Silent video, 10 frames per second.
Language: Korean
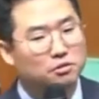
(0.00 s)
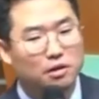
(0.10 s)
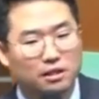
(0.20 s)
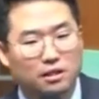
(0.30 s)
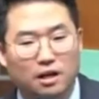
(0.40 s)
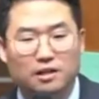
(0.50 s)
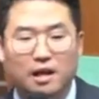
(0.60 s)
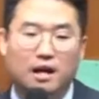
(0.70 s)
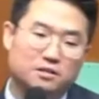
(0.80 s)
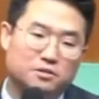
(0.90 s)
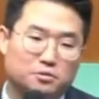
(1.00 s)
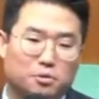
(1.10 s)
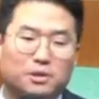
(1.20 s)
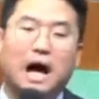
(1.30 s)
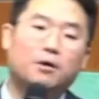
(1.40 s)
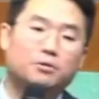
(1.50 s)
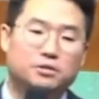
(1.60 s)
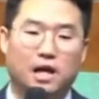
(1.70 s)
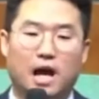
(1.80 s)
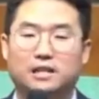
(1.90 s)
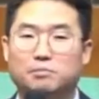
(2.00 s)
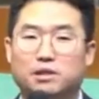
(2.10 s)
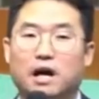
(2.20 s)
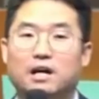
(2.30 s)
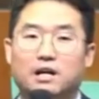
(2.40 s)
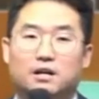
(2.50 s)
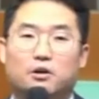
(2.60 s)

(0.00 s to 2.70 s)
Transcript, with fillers: 들어갔다가 내가 스스로 나오는 게 아닙니다.